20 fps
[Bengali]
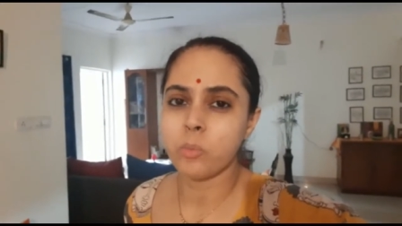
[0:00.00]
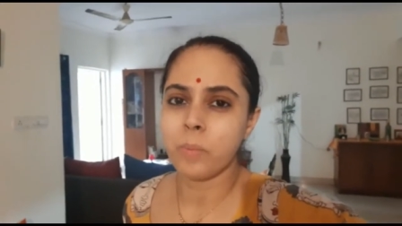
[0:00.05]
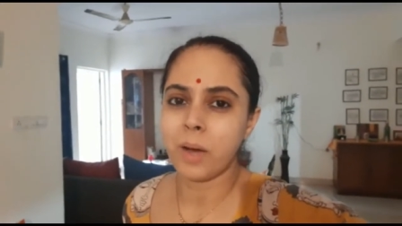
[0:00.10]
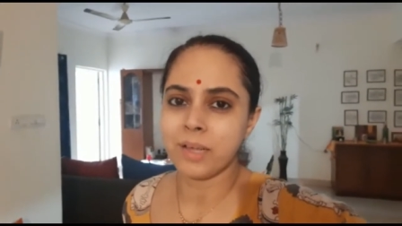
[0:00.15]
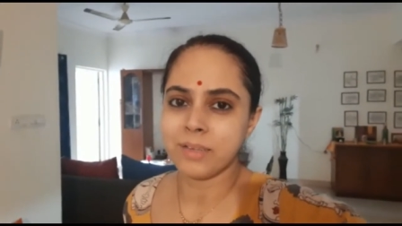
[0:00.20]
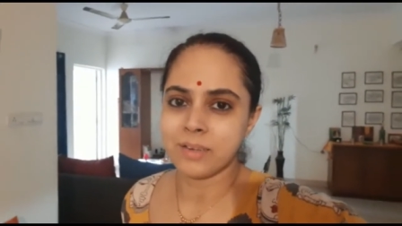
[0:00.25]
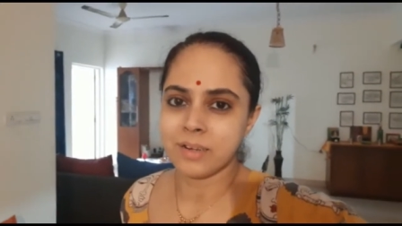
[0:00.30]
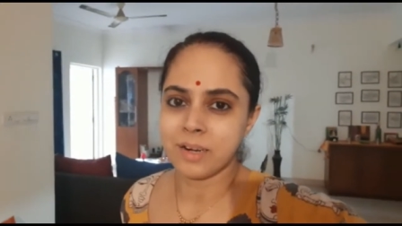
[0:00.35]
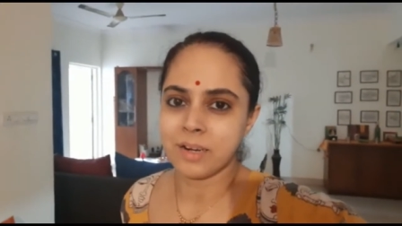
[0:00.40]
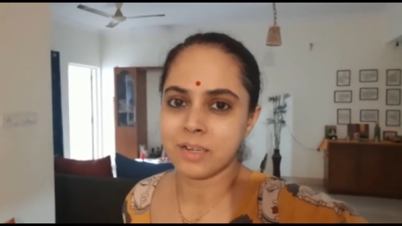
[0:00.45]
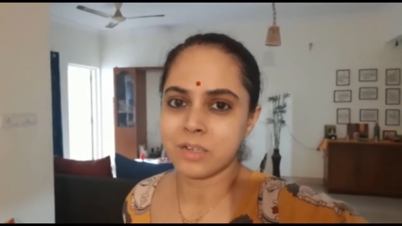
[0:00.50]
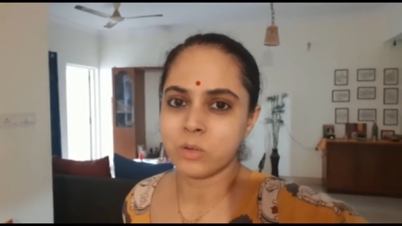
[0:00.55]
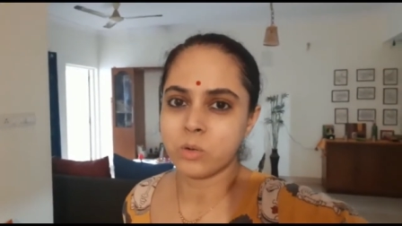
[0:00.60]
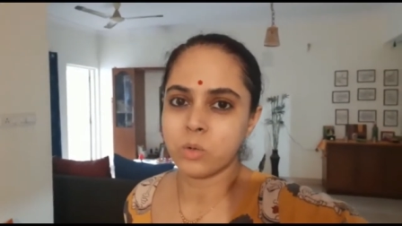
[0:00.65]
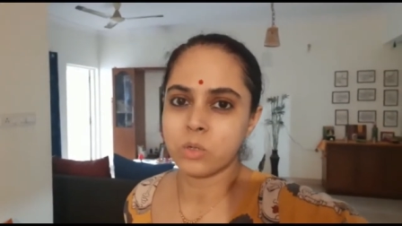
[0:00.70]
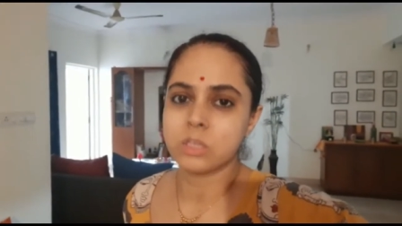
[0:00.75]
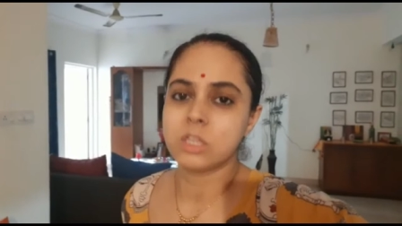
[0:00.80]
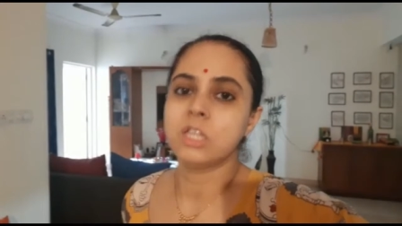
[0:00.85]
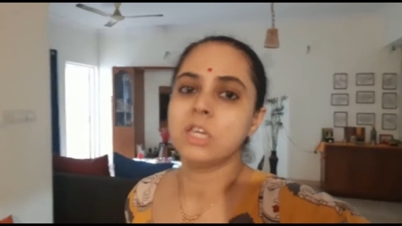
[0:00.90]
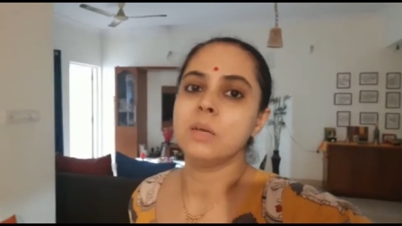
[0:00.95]
বাজারহাট
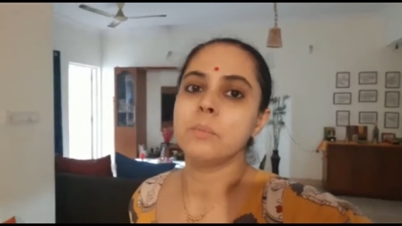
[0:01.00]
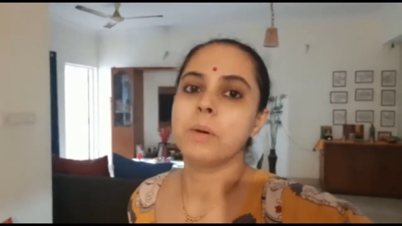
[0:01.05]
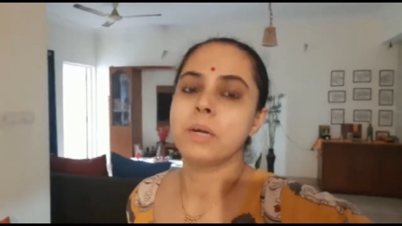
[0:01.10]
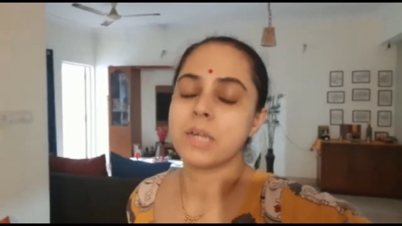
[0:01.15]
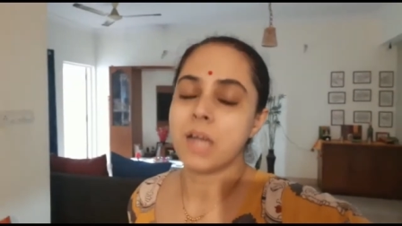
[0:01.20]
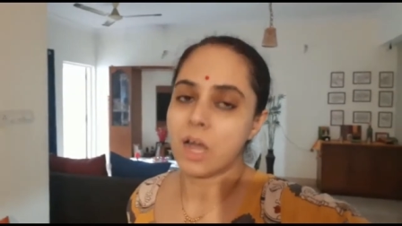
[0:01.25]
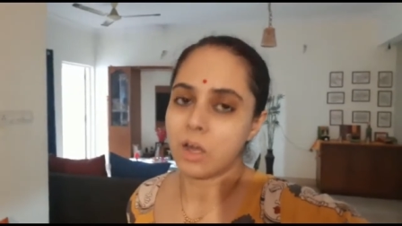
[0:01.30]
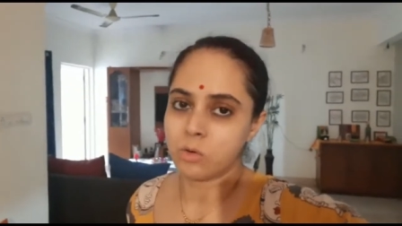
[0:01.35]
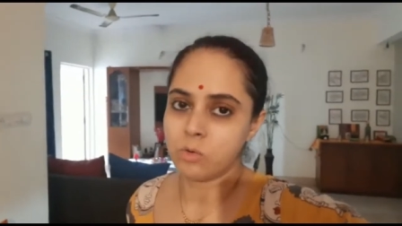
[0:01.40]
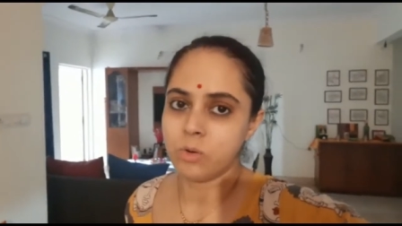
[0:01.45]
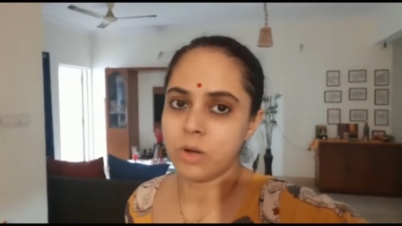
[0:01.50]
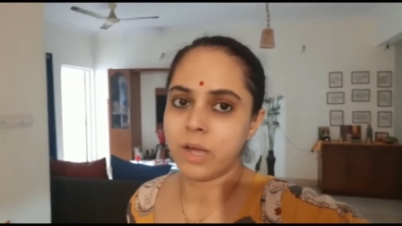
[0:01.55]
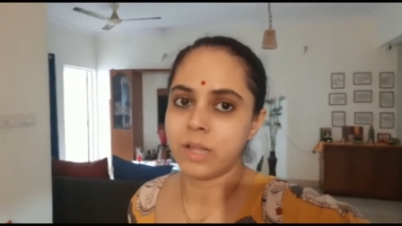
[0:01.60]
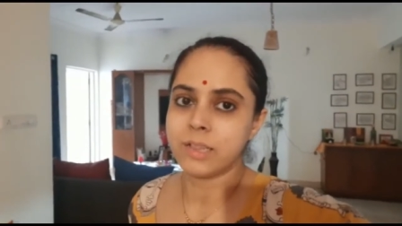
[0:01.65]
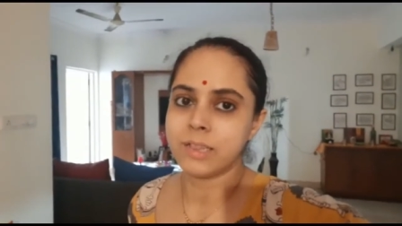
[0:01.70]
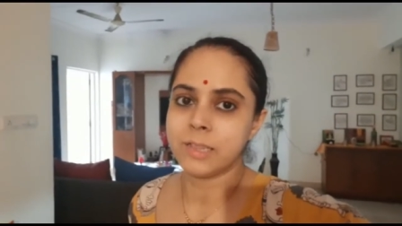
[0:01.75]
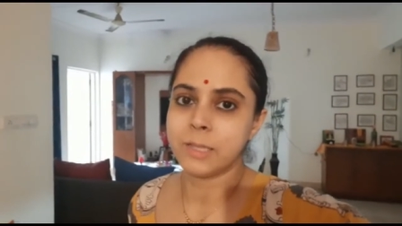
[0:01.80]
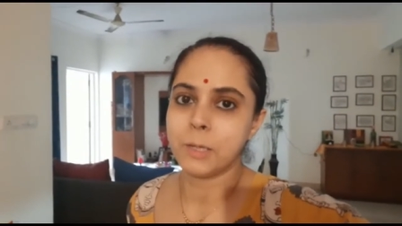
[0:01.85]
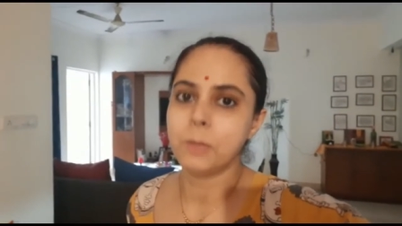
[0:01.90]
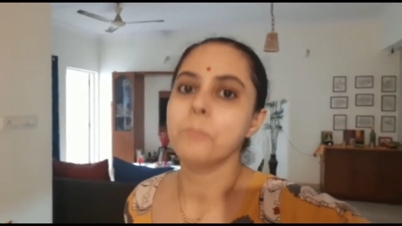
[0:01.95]
করতে বা ঠাকুর
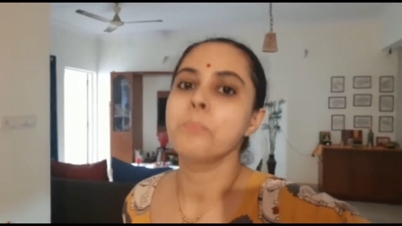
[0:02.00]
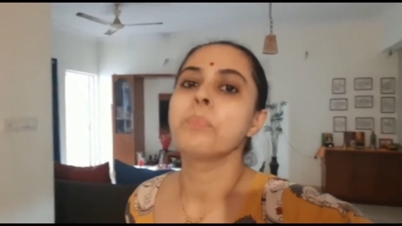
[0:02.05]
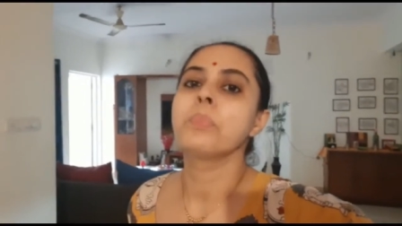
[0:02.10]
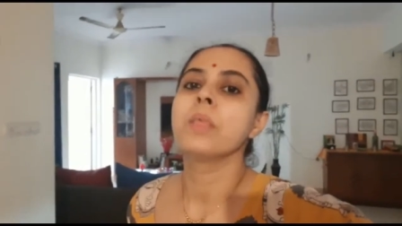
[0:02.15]
আনতে